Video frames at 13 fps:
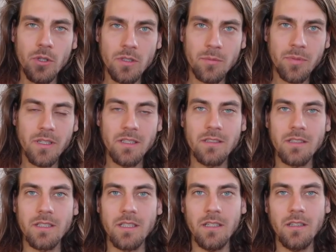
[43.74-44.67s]

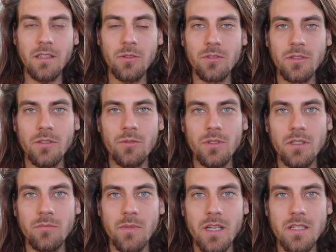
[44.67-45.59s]
körperliche Reinigungen
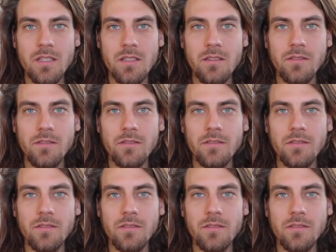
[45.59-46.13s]
durchmachst,